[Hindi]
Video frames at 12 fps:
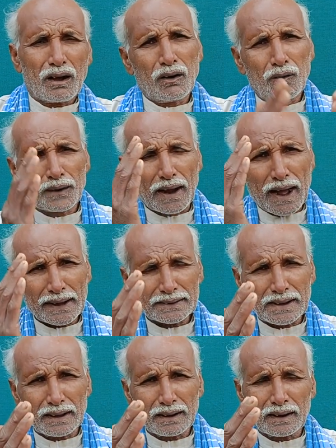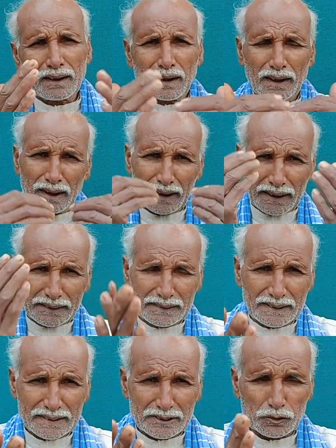और आजकल
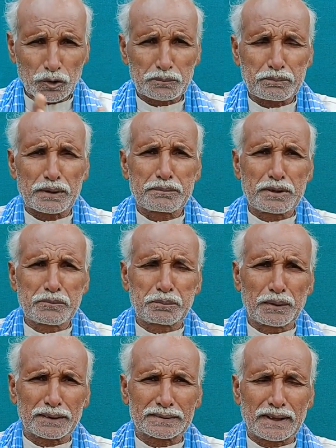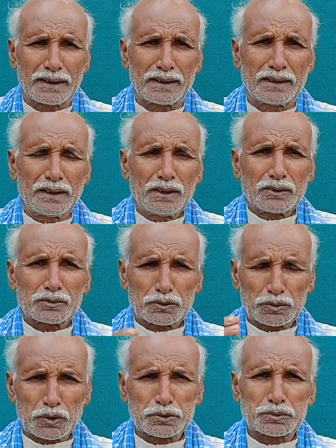अंग्रेजी स्टोर पर भी उपलब्ध है तो
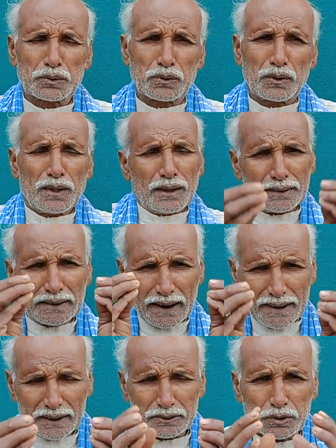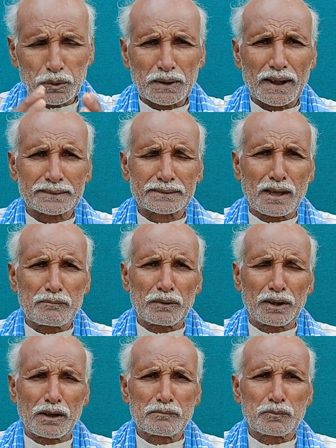दोस्तों यह एक छोटा सा
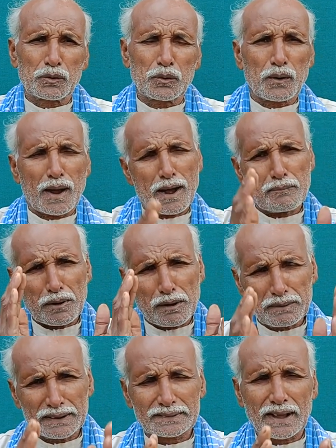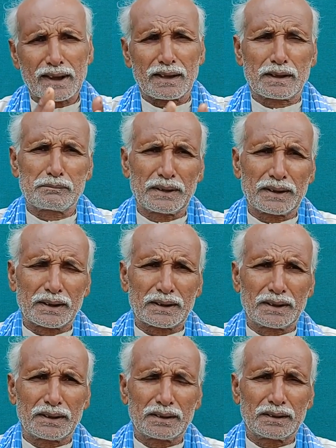मलहम को आप हमेशा घर में
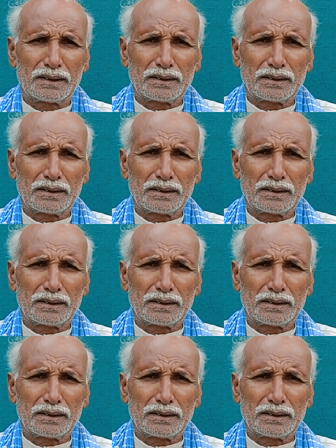रखें